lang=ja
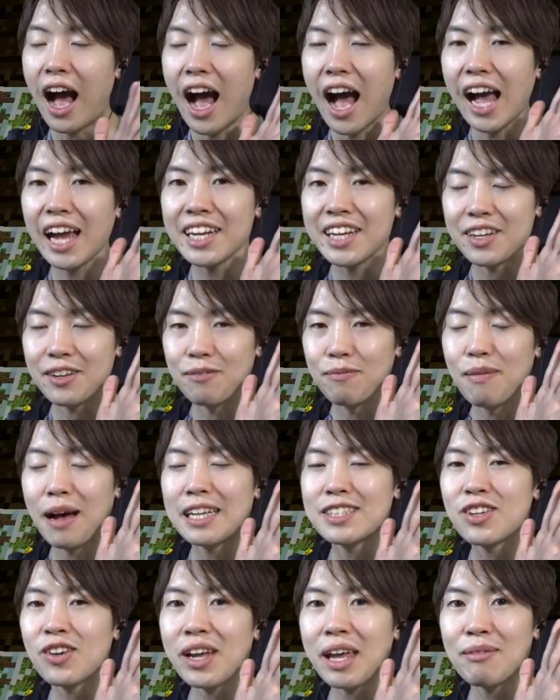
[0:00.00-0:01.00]
はい、
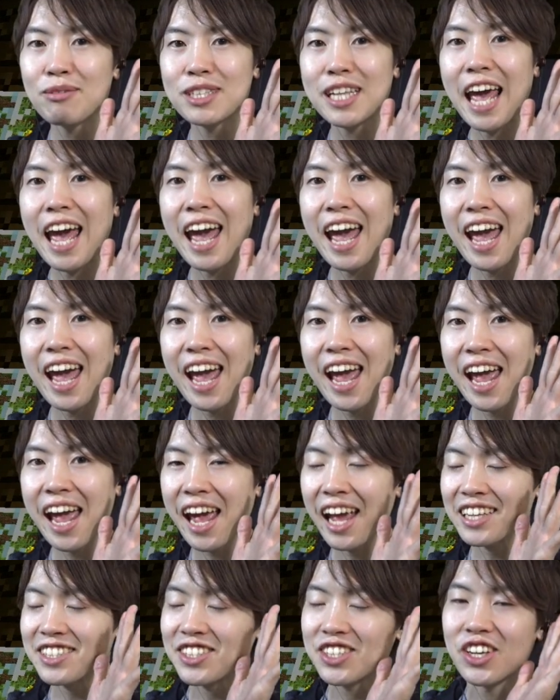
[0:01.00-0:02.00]
マソゲーム
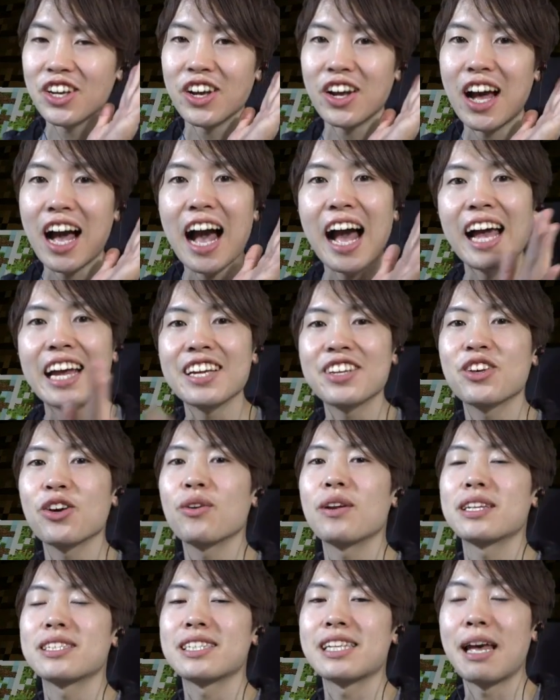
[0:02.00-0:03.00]
でーすはい、今日
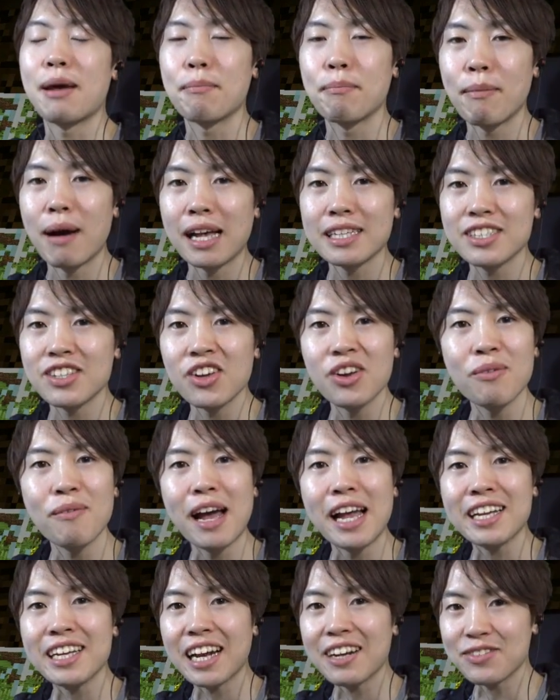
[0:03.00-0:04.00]
はですね、マソの
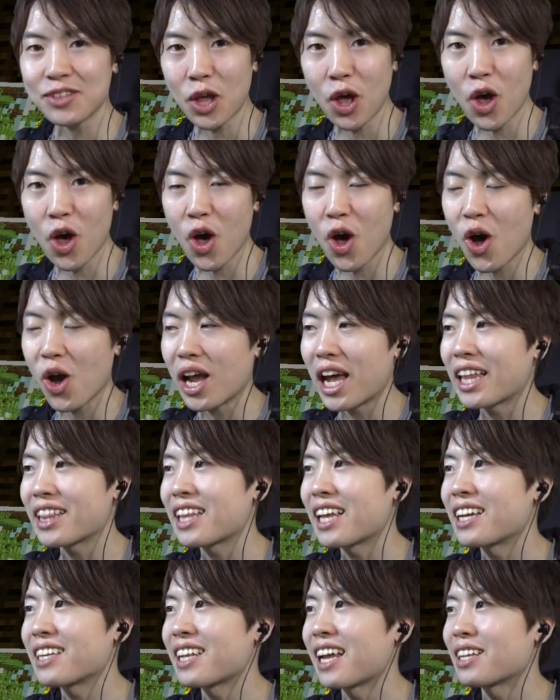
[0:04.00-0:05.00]
マインクラフトをやっ
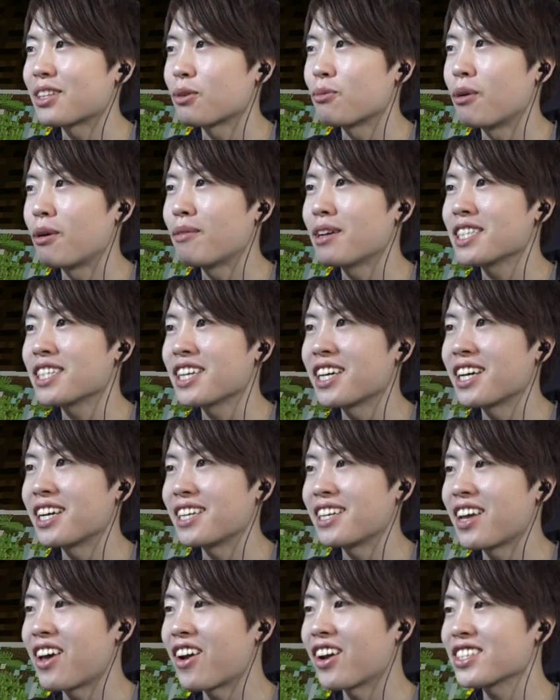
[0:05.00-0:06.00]
ていきたいと思います。よ
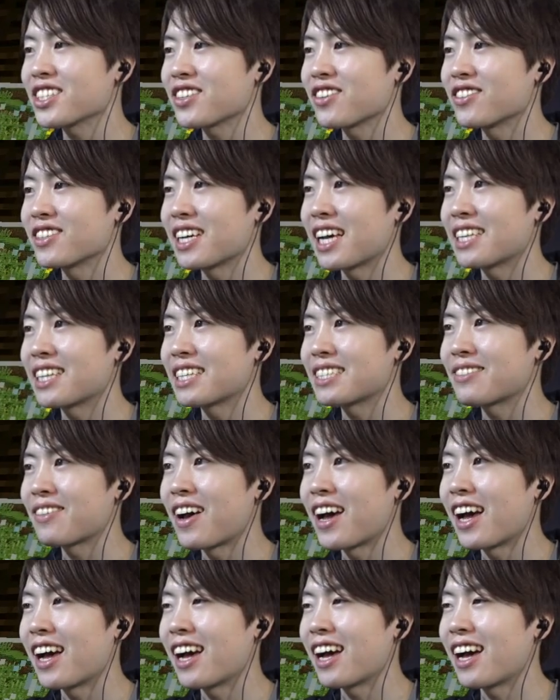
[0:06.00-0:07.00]
ろしくお願いいたし
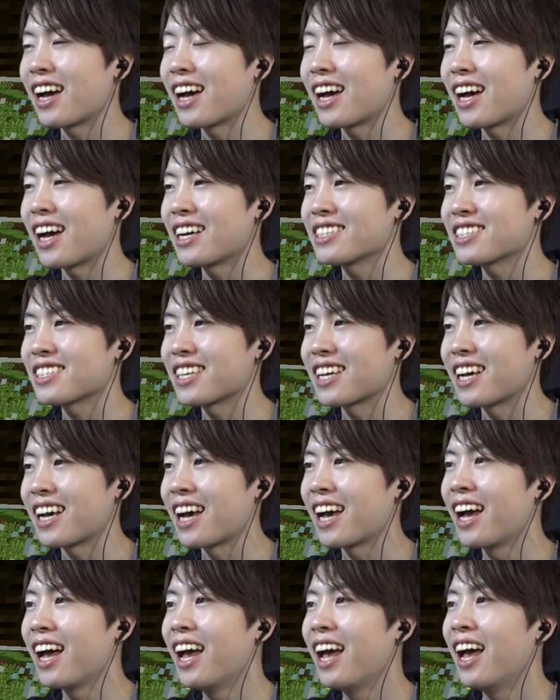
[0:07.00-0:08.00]
ます。
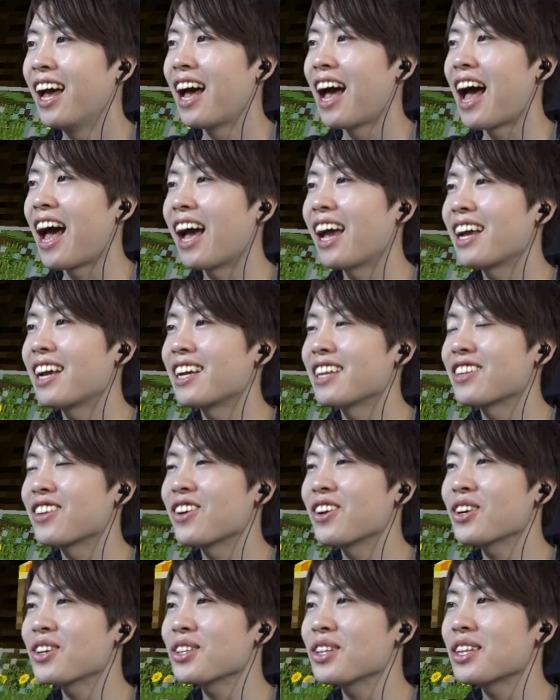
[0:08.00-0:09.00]
はい、と
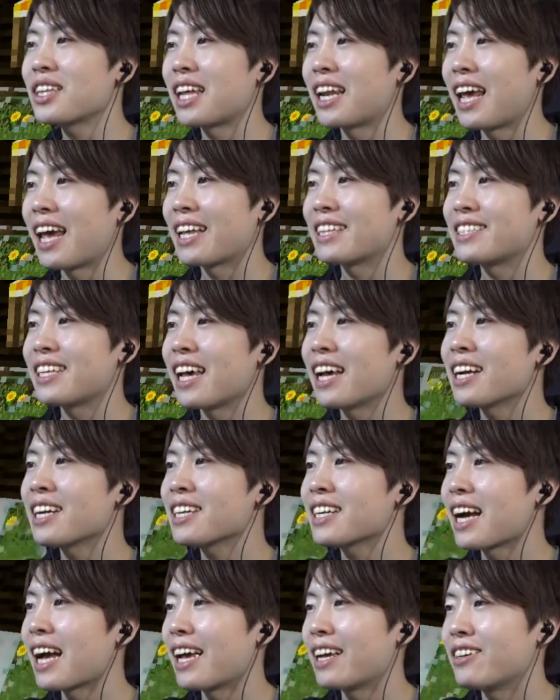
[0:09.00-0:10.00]
いうことでね、前
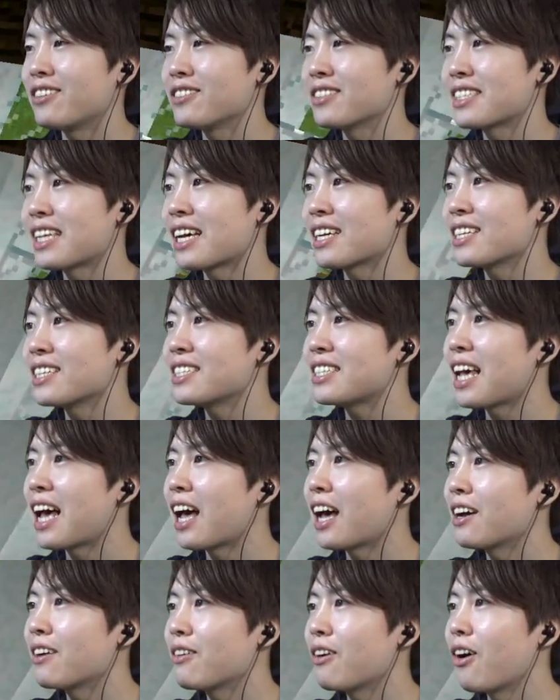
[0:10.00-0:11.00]
回、ウサギ
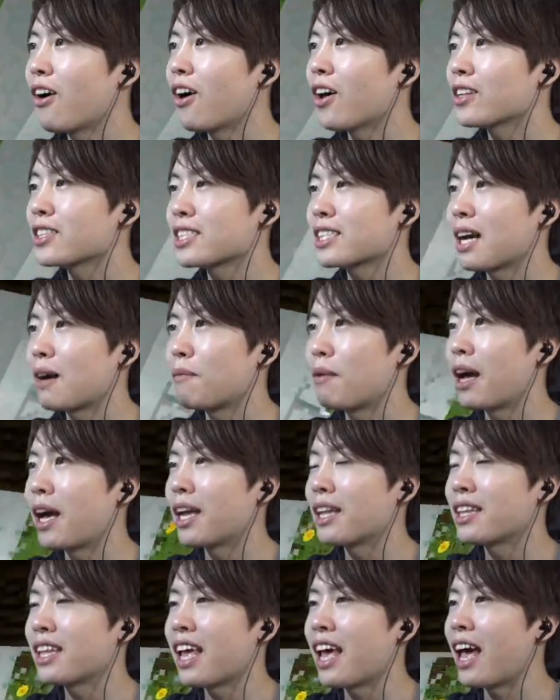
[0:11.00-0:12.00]
さんを捕ま
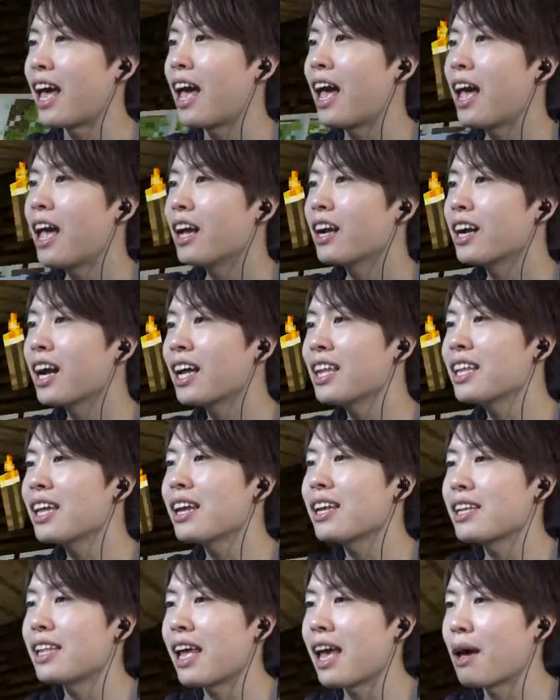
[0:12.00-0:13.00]
えて、か
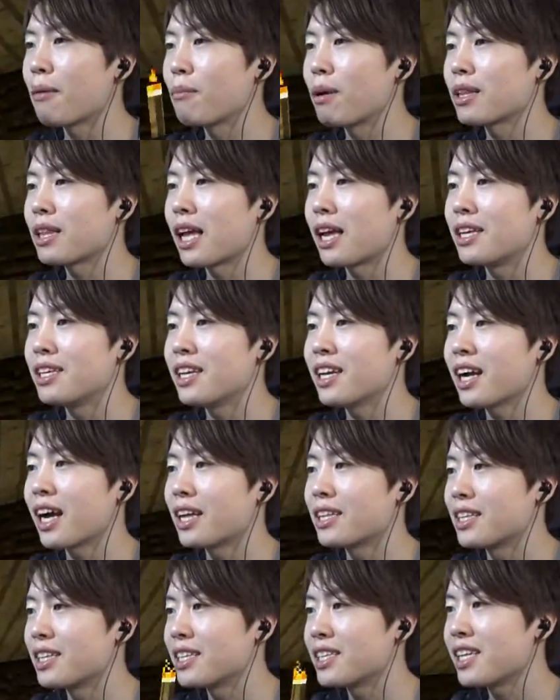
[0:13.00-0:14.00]
なりね、また家
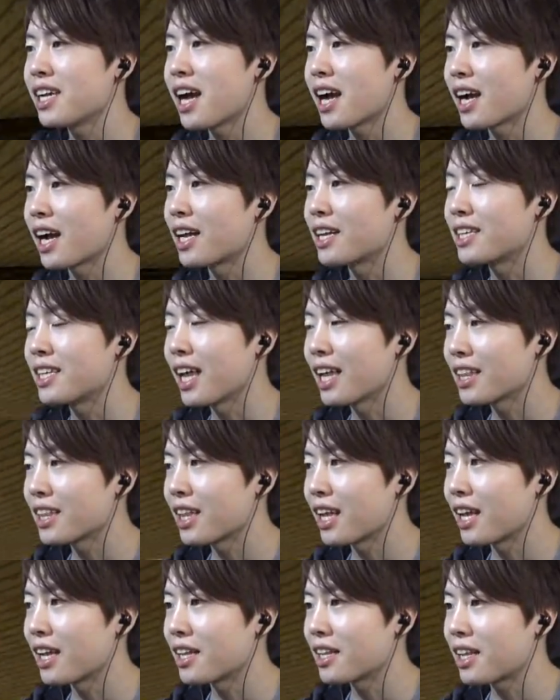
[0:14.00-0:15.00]
が賑やかになっ
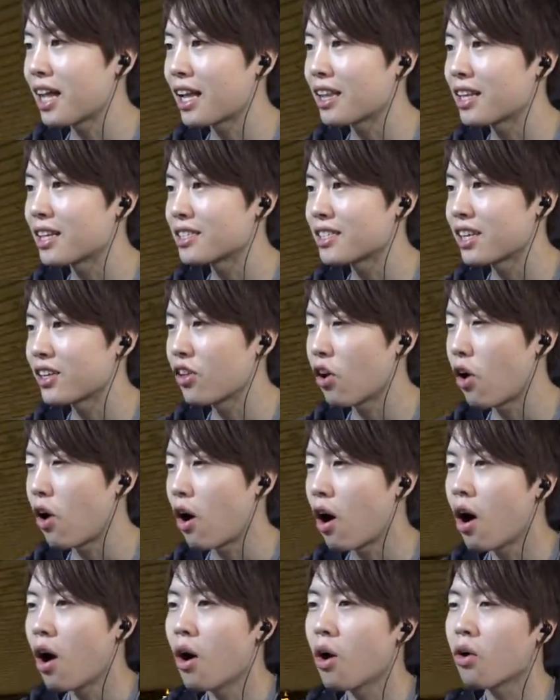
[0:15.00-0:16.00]
ていったんですけ
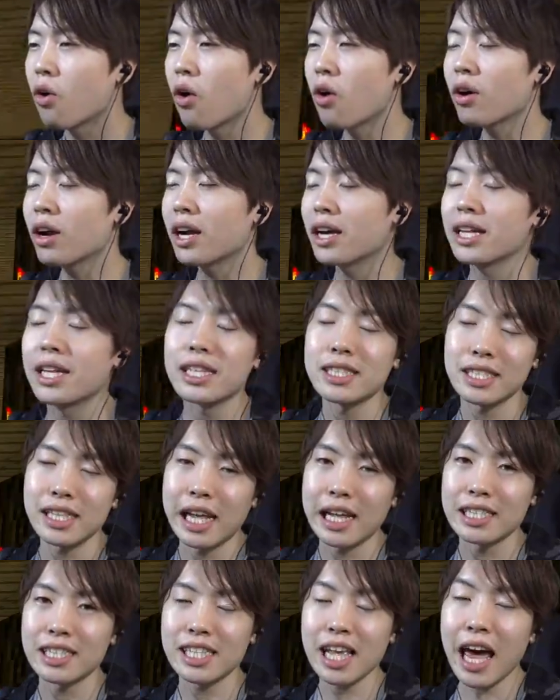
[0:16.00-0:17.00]
ど、今回はです
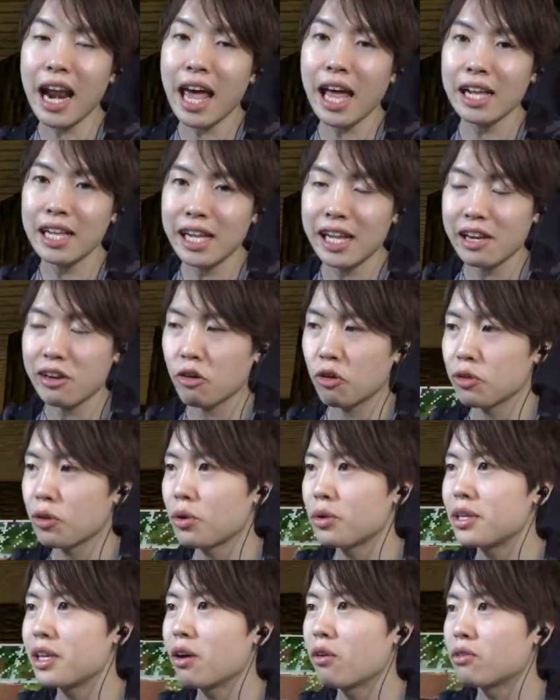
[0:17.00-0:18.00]
ね、さらにこ
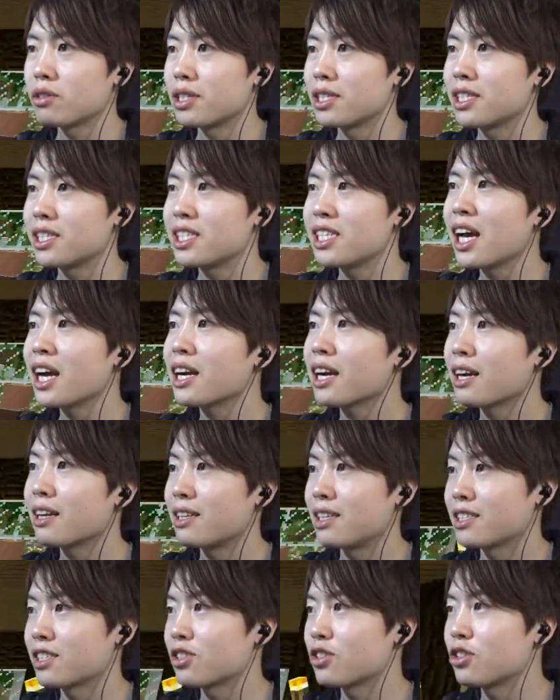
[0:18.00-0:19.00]
の家を賑やか
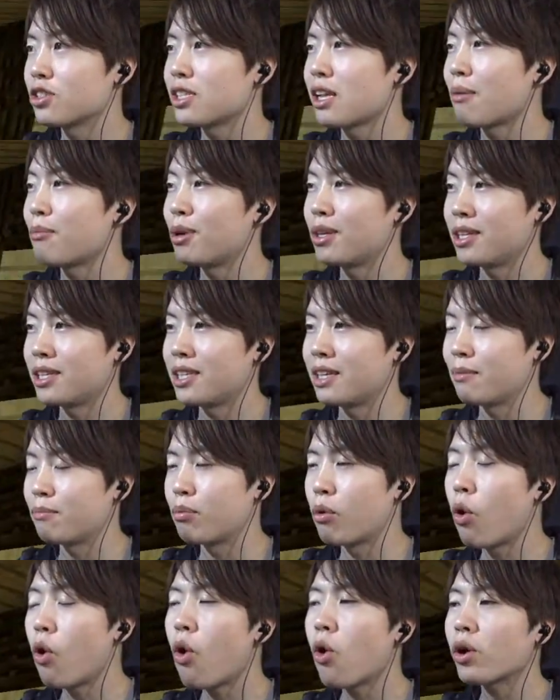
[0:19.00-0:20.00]
にするために
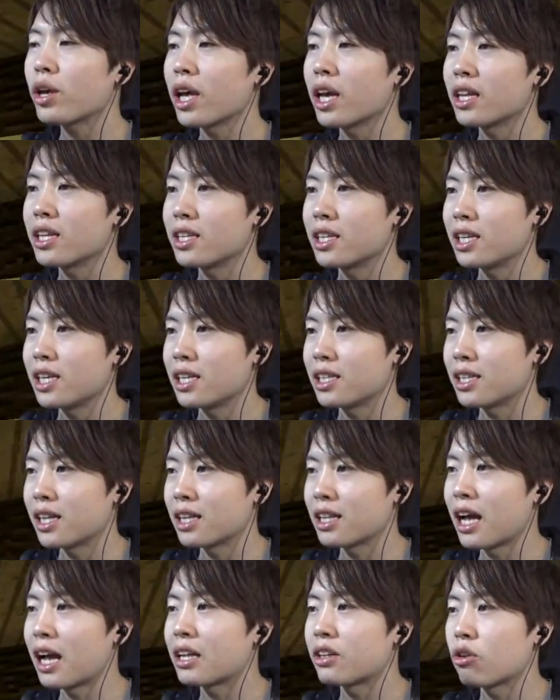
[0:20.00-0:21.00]
冒険に
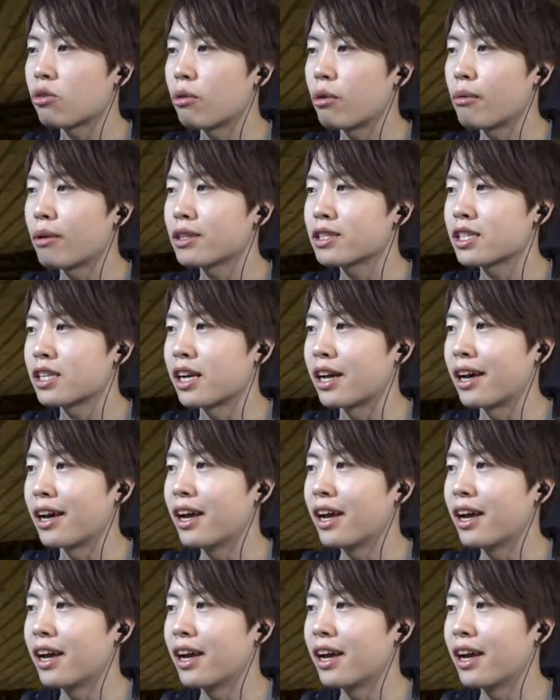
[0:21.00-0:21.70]
出たいと思います。